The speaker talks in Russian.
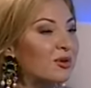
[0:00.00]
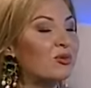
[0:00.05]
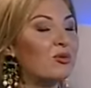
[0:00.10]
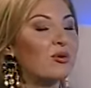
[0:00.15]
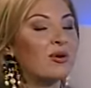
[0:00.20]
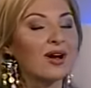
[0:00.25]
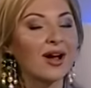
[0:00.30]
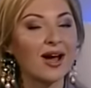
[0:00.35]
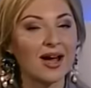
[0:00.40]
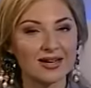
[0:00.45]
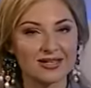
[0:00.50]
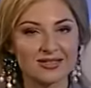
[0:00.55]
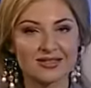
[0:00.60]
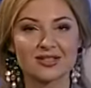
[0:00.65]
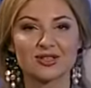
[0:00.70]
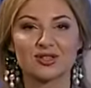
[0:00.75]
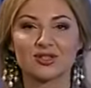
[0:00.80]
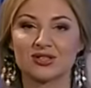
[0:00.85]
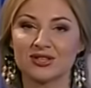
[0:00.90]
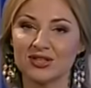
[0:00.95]
У
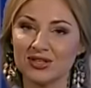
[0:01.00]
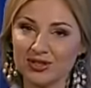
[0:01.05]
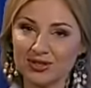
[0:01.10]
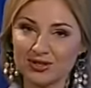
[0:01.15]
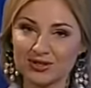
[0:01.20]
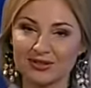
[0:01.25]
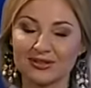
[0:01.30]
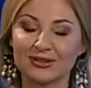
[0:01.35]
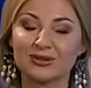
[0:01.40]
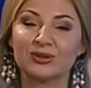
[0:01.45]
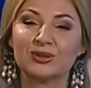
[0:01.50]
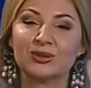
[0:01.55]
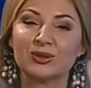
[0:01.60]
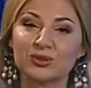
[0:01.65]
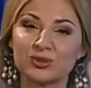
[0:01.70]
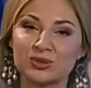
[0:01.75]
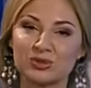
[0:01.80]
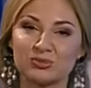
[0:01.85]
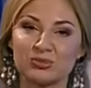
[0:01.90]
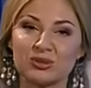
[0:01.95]
каждой женщины
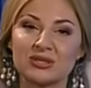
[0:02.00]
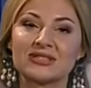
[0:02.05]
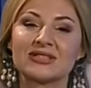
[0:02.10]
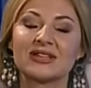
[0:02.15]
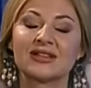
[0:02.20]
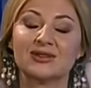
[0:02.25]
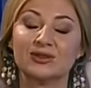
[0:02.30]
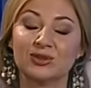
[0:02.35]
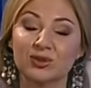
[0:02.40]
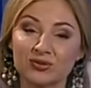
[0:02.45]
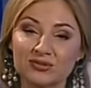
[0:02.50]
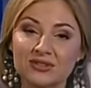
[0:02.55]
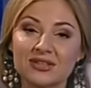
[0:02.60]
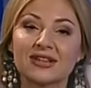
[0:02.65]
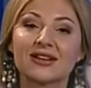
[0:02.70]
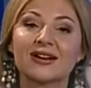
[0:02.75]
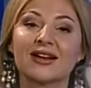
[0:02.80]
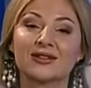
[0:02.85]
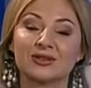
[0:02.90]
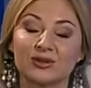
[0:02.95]
должен быть садовник,
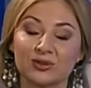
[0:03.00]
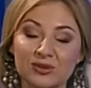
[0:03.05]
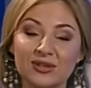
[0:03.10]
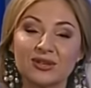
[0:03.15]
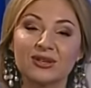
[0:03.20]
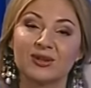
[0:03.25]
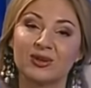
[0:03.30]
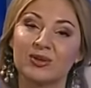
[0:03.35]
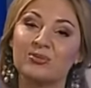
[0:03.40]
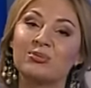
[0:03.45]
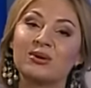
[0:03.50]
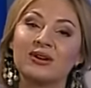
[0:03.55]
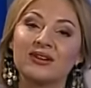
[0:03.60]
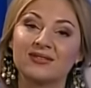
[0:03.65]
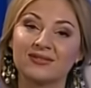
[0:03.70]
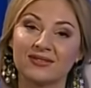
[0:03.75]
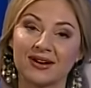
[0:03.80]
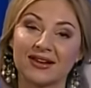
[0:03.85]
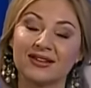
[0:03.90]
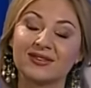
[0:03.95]
который ее
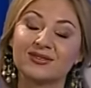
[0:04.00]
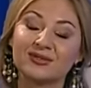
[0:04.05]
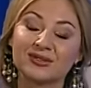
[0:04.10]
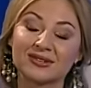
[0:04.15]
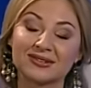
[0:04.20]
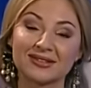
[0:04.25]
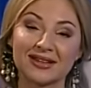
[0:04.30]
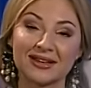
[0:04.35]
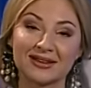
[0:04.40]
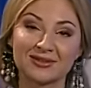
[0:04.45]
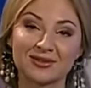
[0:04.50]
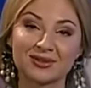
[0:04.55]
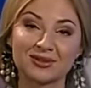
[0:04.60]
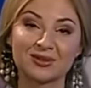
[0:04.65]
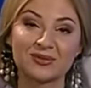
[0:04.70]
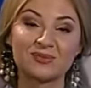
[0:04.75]
поливает. Вот так вот.